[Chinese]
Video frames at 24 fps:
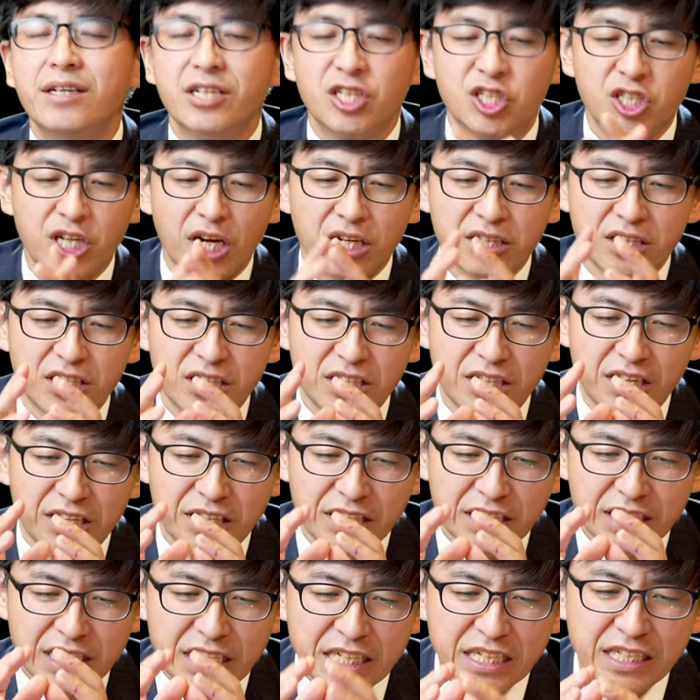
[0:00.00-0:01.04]
上帝啊，
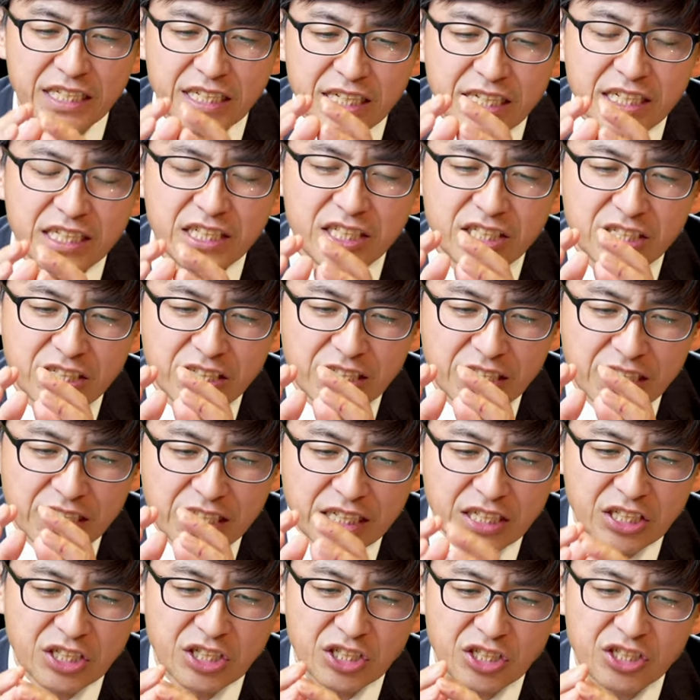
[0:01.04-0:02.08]
你因着
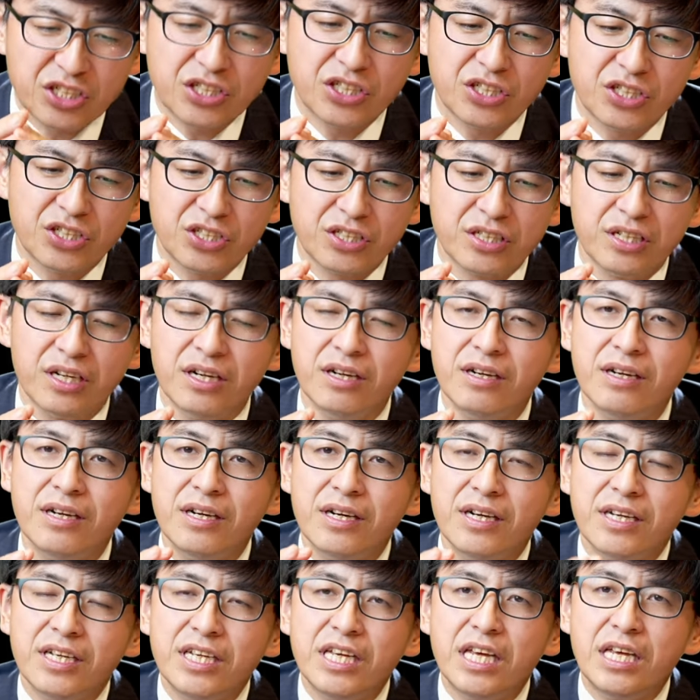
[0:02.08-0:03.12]
你是信实的，
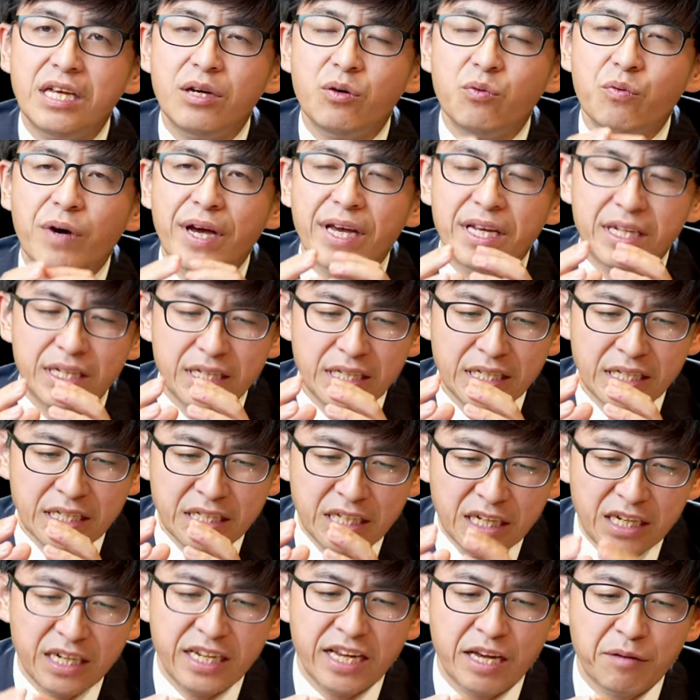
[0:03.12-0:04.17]
因为你
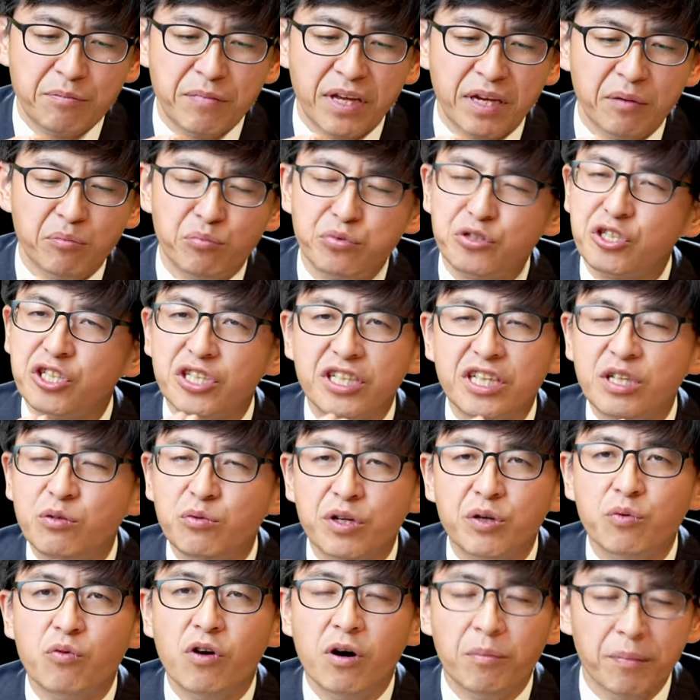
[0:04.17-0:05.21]
的怜悯不是因
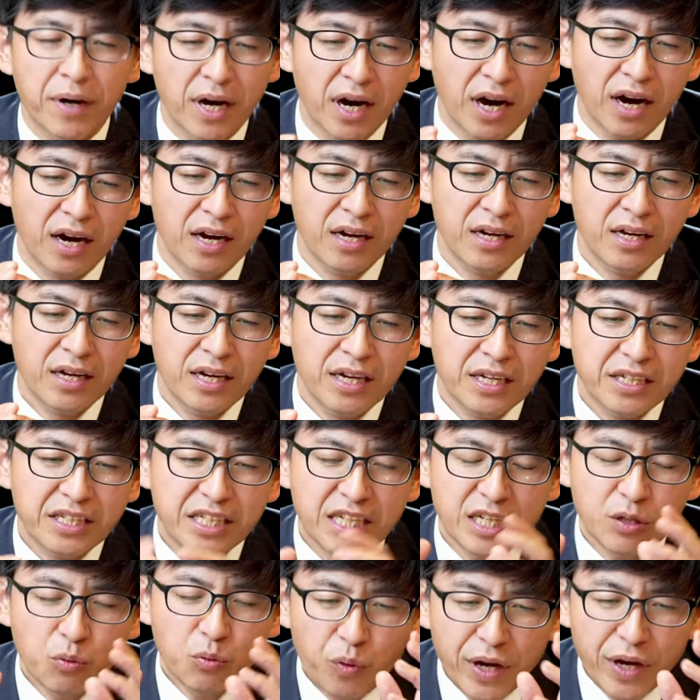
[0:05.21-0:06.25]
为我们哈，
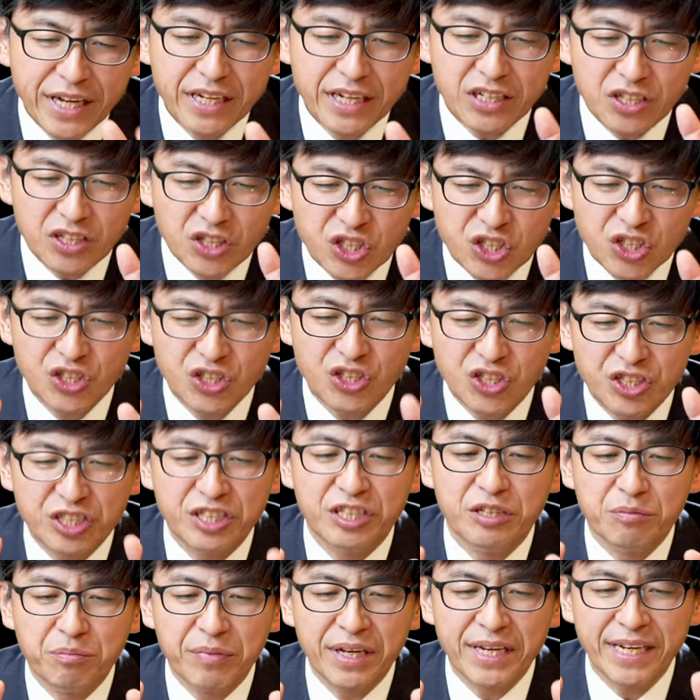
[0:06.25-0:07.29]
你为着自己
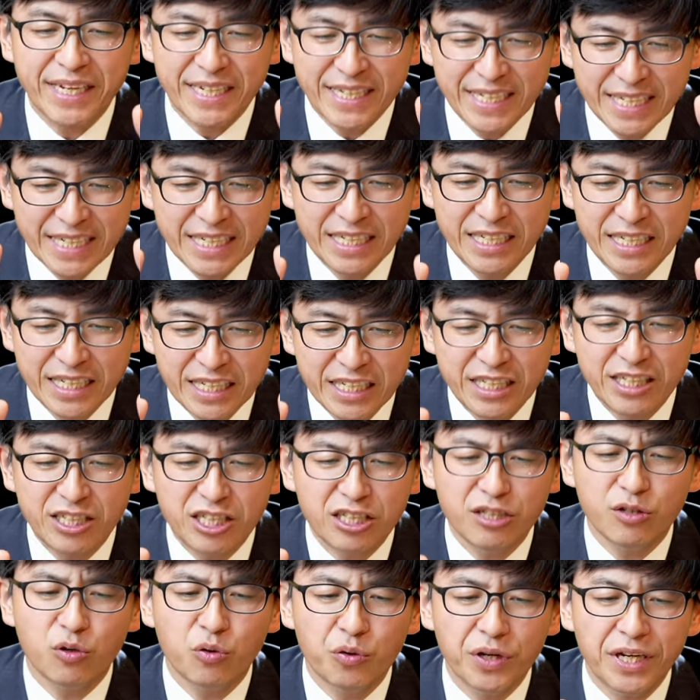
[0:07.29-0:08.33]
的名，你一
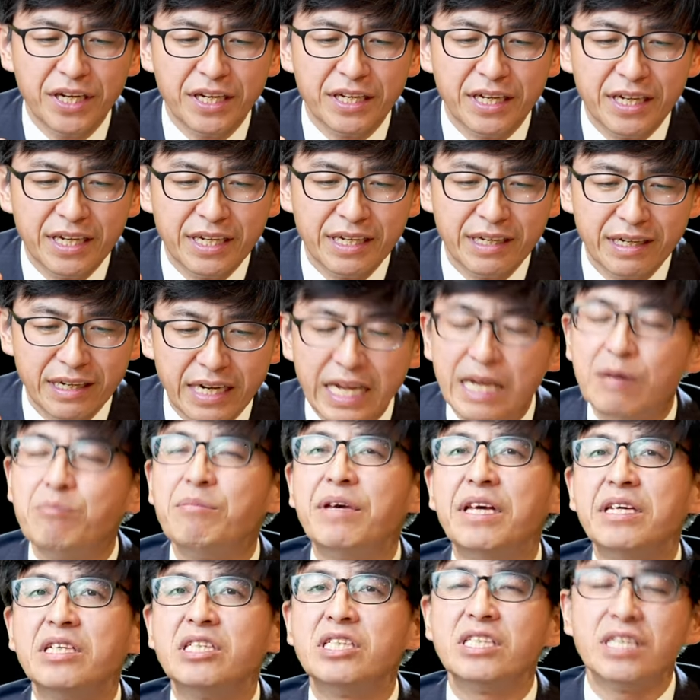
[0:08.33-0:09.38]
定会怜
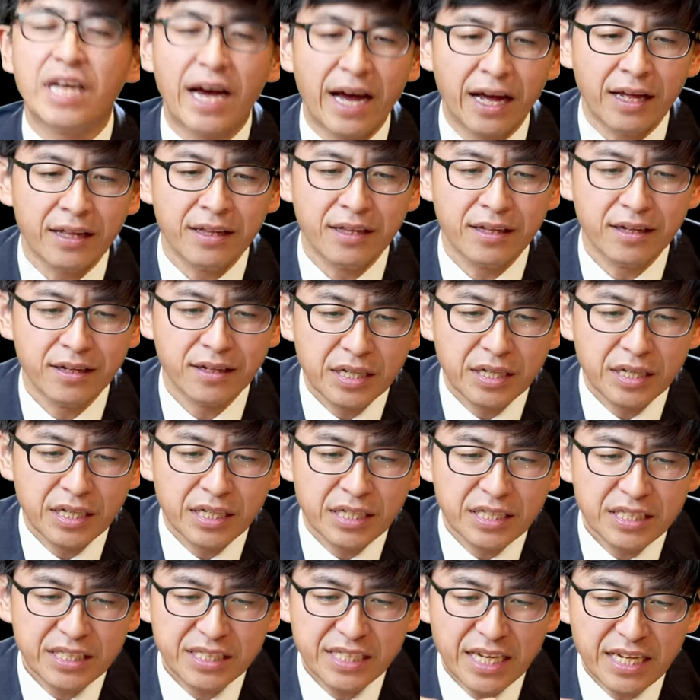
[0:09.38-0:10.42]
悯西安。
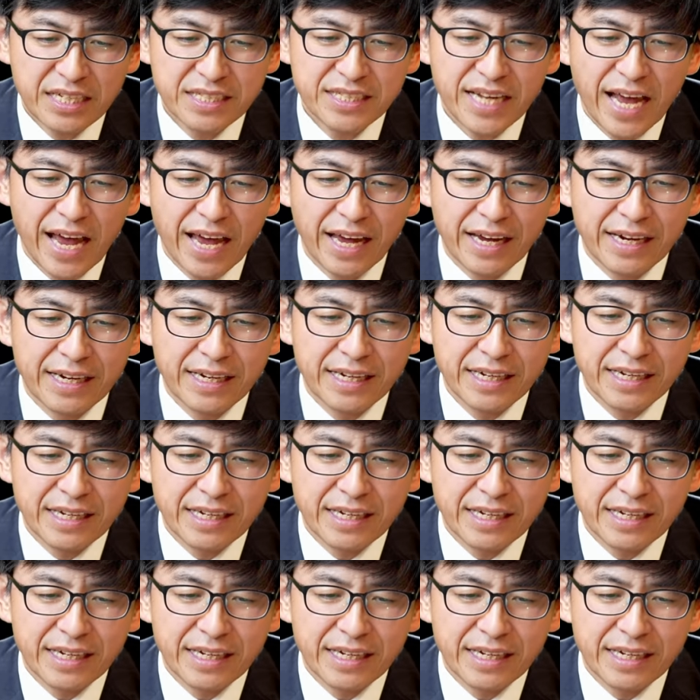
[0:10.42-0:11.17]
现在。